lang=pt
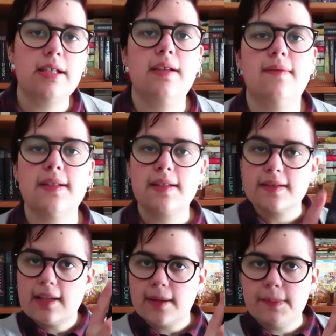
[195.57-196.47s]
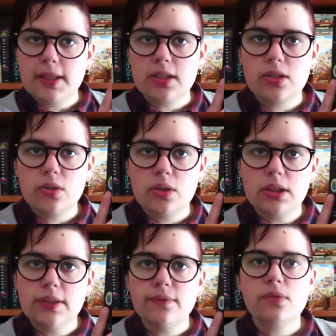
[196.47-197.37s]
e avançar para estes dois
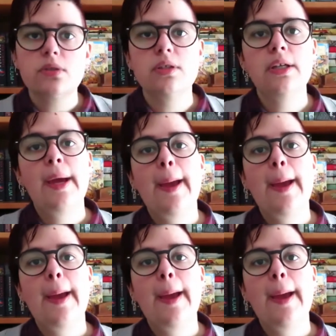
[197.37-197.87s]
livros.